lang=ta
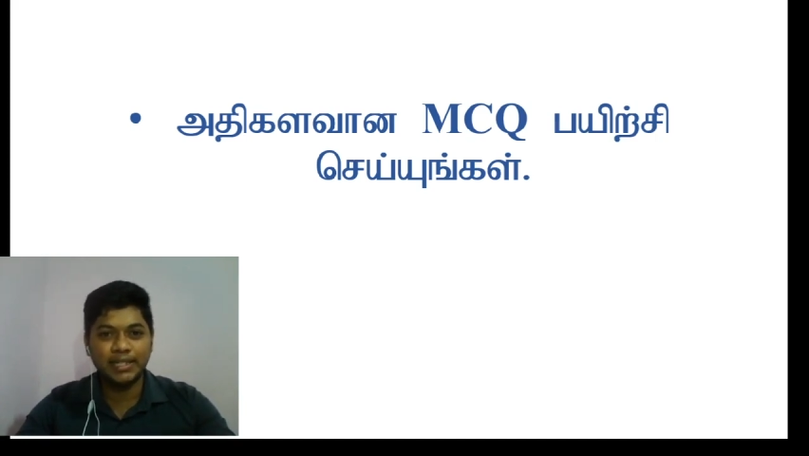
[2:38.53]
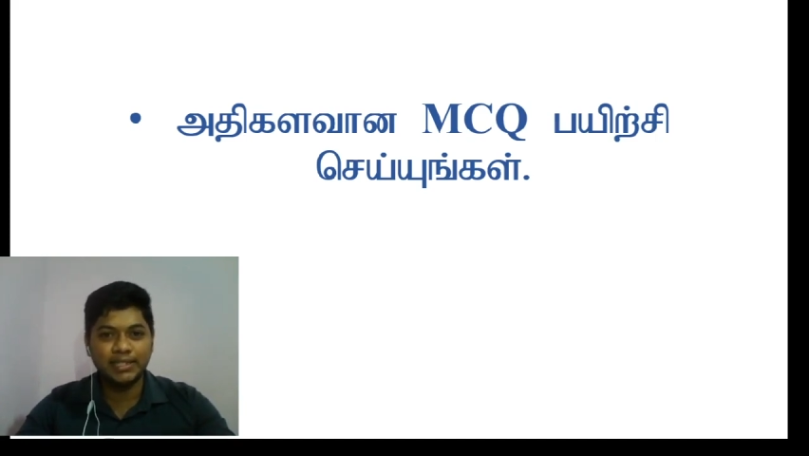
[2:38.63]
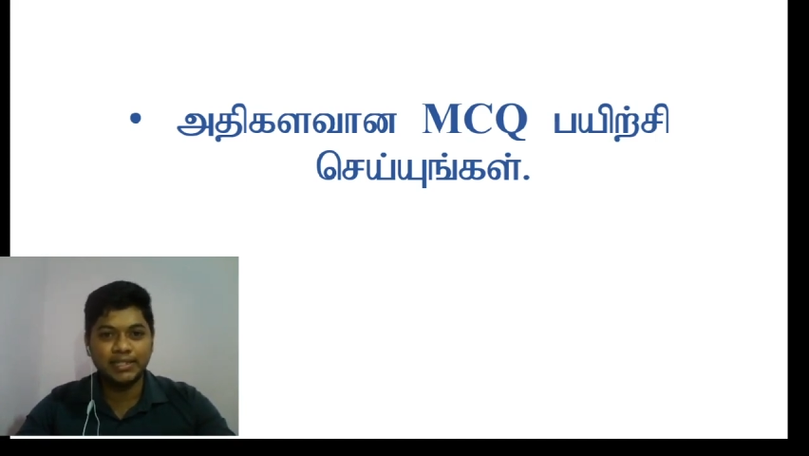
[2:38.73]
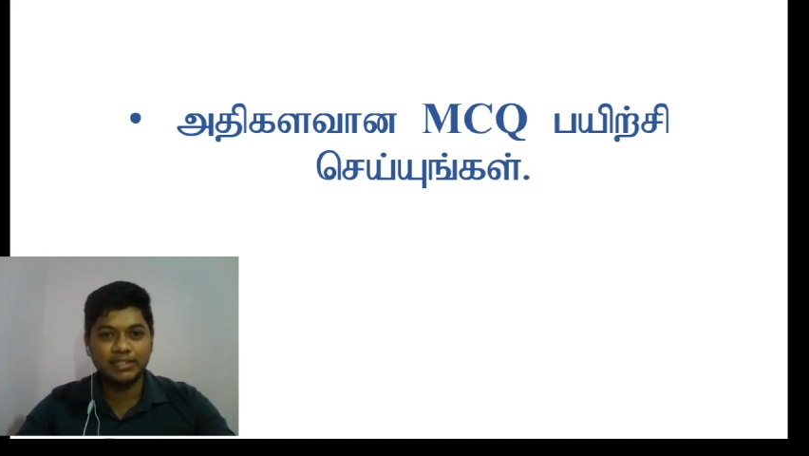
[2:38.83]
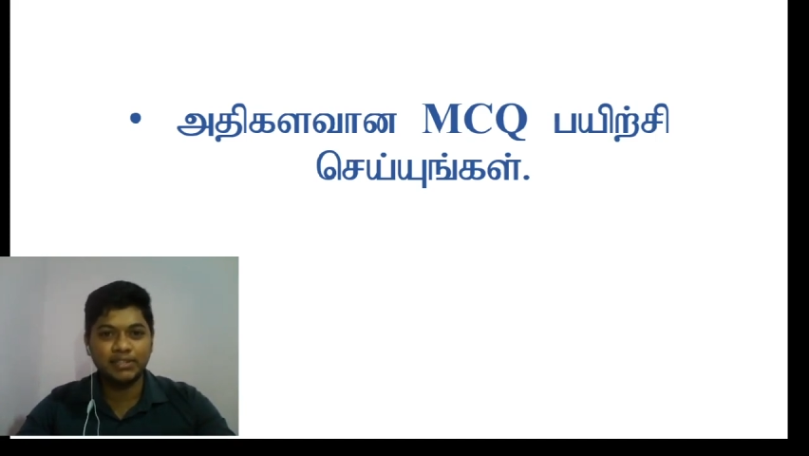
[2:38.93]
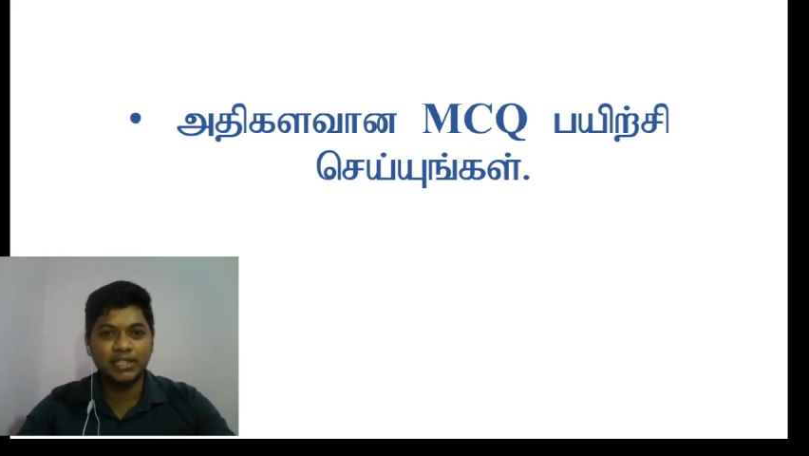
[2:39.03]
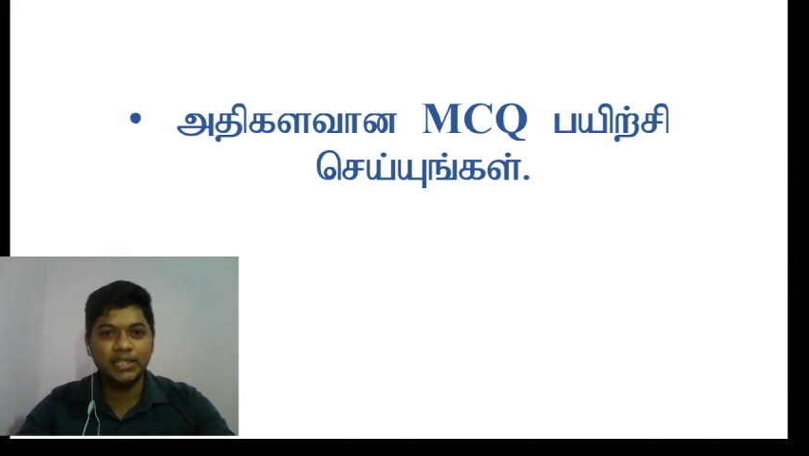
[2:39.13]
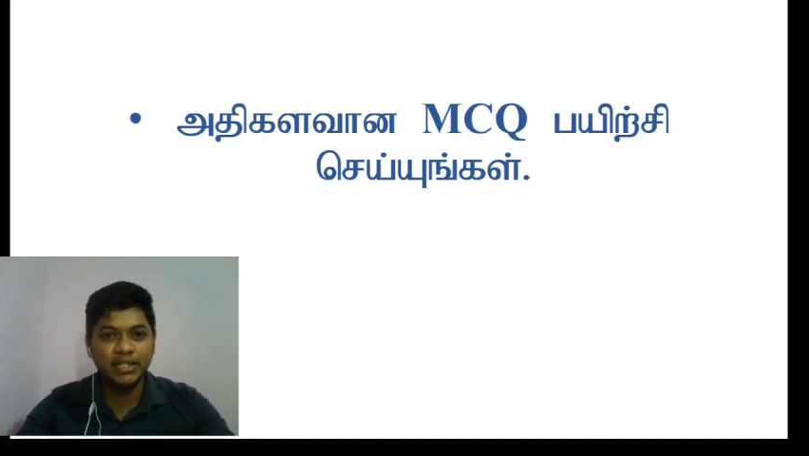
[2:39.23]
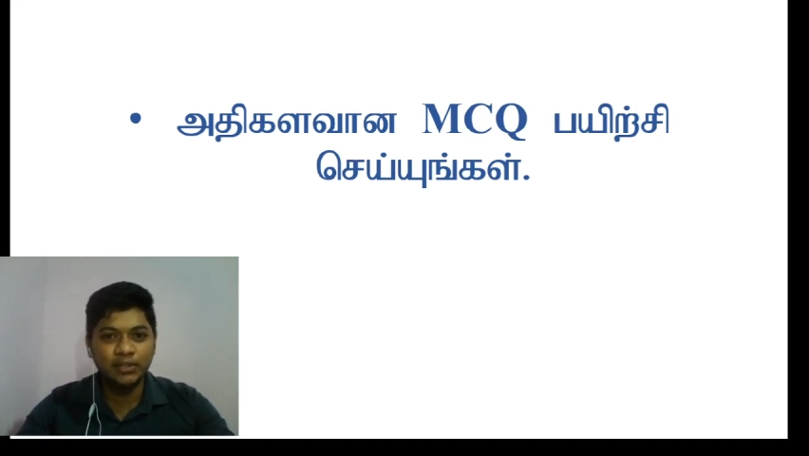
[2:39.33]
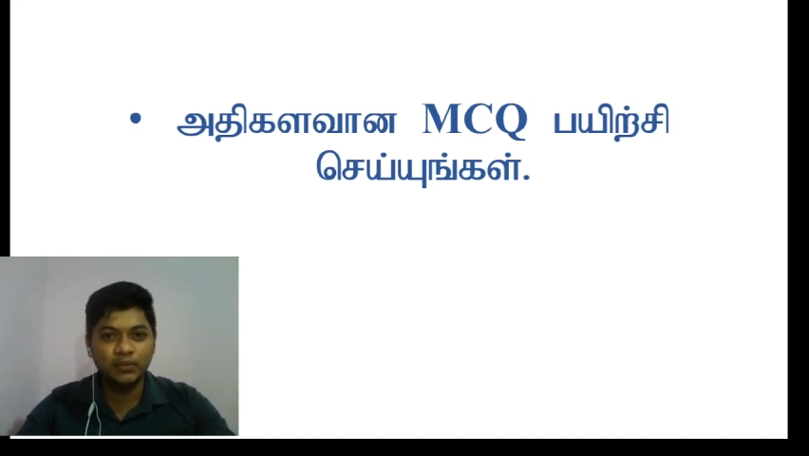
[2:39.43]
டெக்னிக்ஸ் வந்து
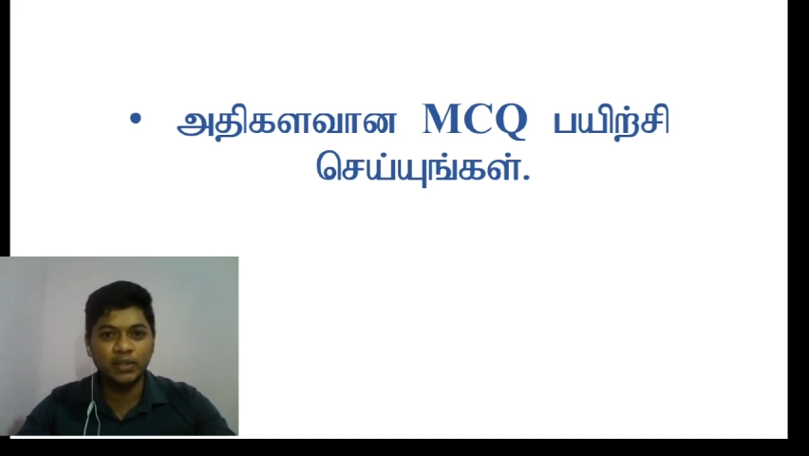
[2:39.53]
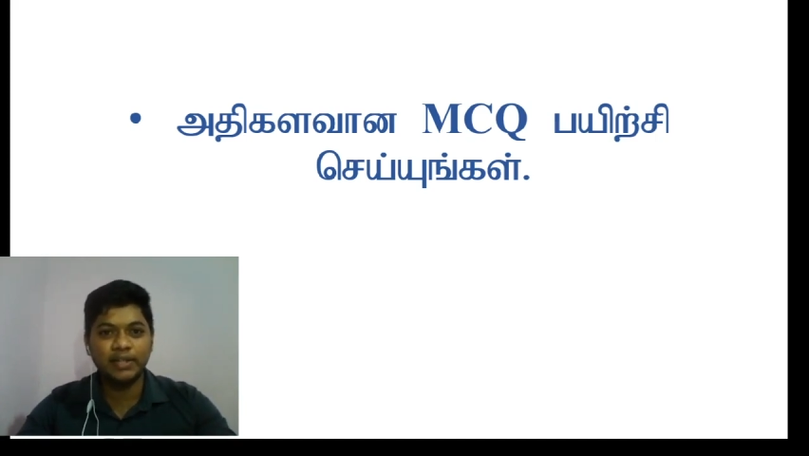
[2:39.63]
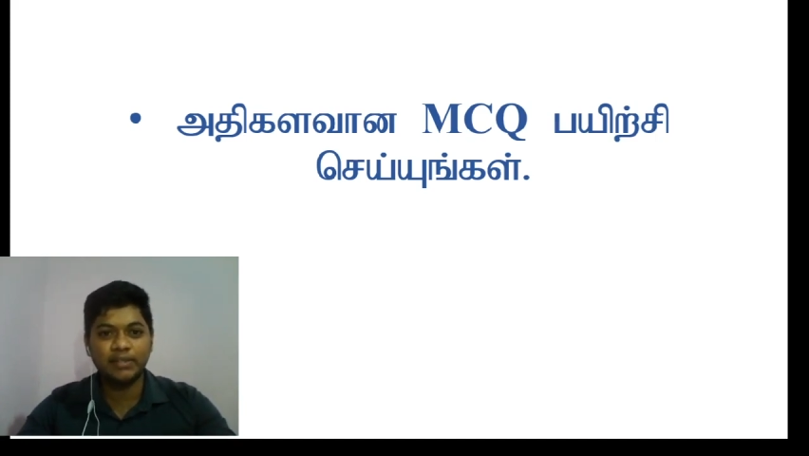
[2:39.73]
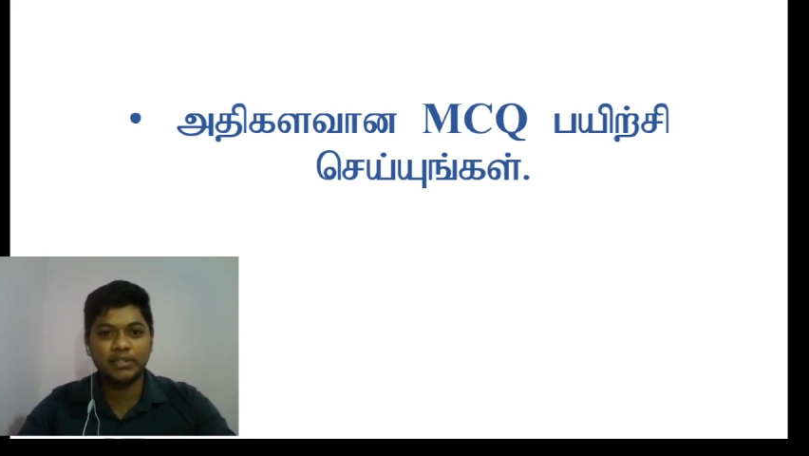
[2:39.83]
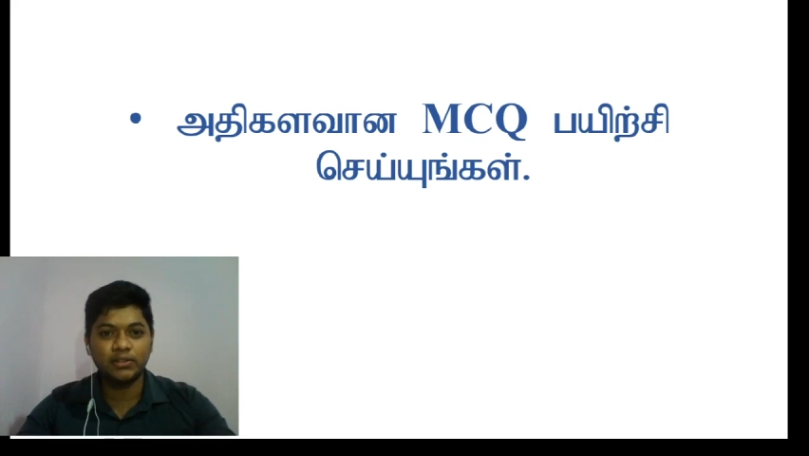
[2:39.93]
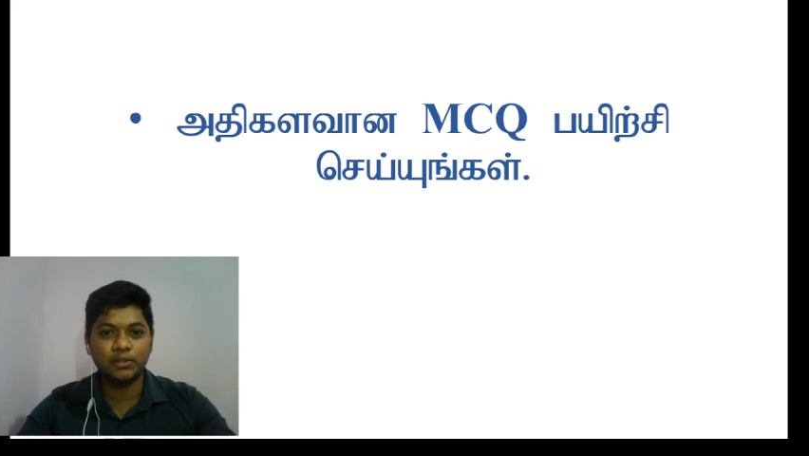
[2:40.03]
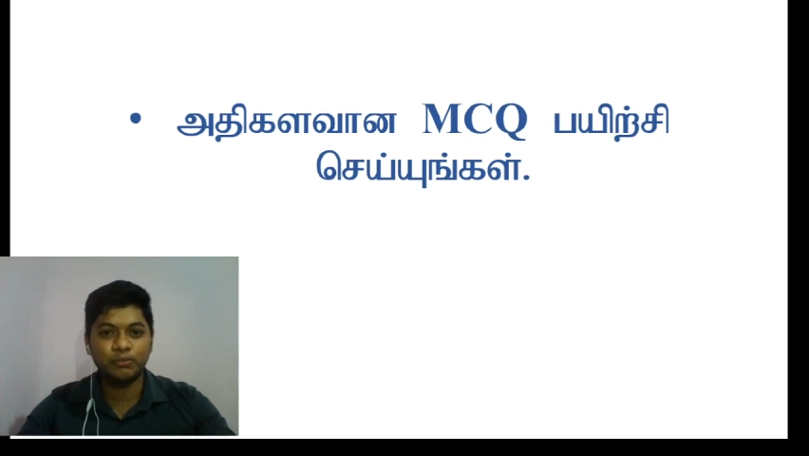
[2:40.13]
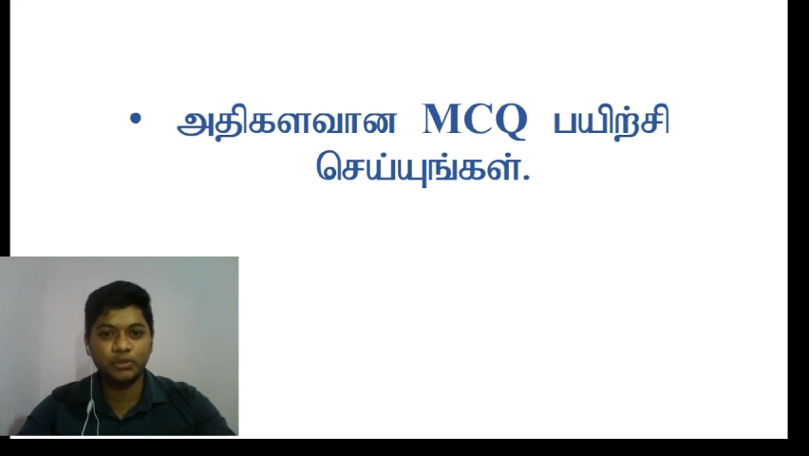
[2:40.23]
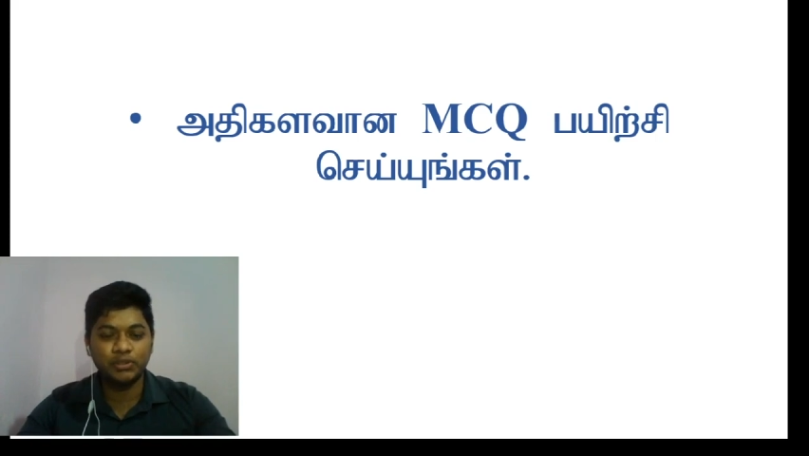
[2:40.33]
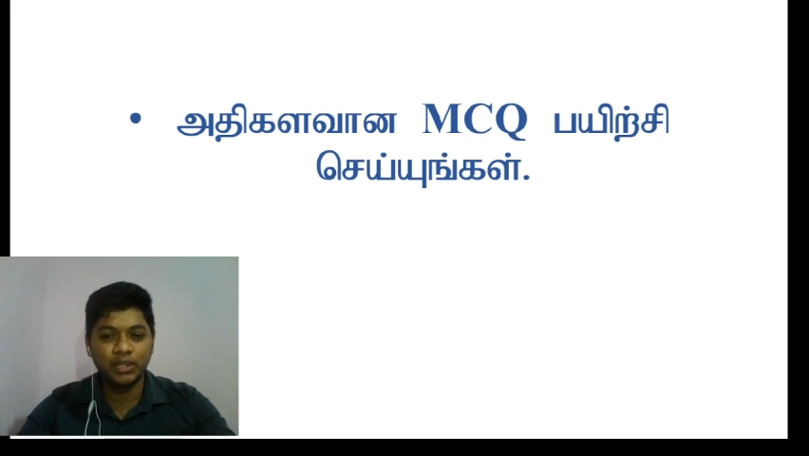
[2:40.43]
எங்களுக்குள்ளேயே வந்துக்கணும்
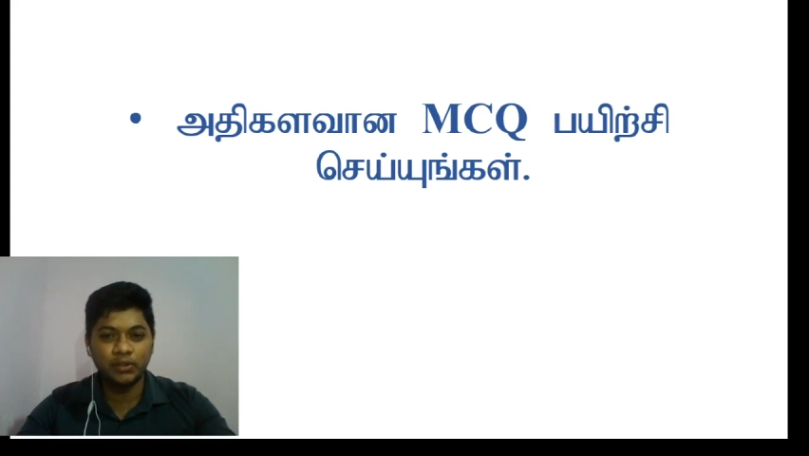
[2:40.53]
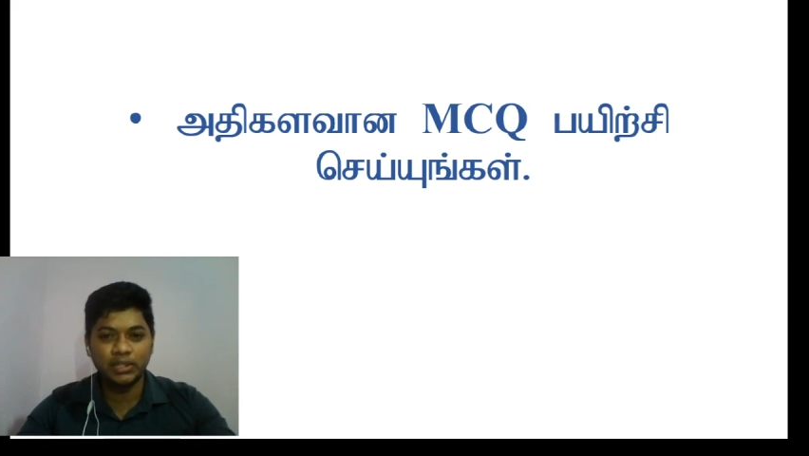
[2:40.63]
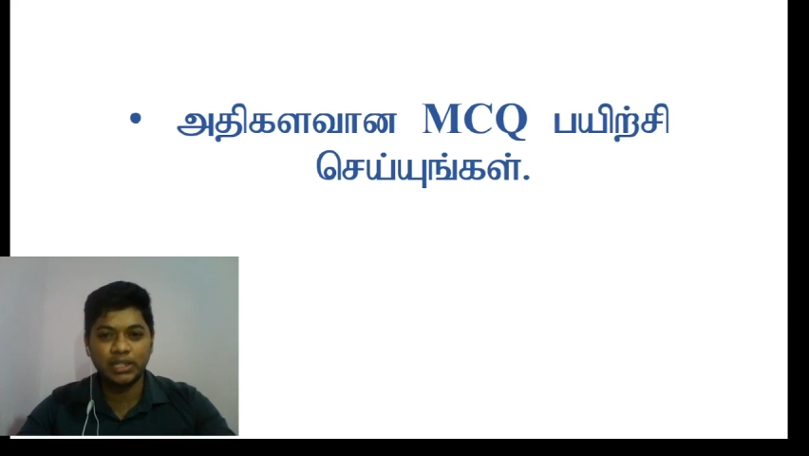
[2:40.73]
புதுசாக ஒரு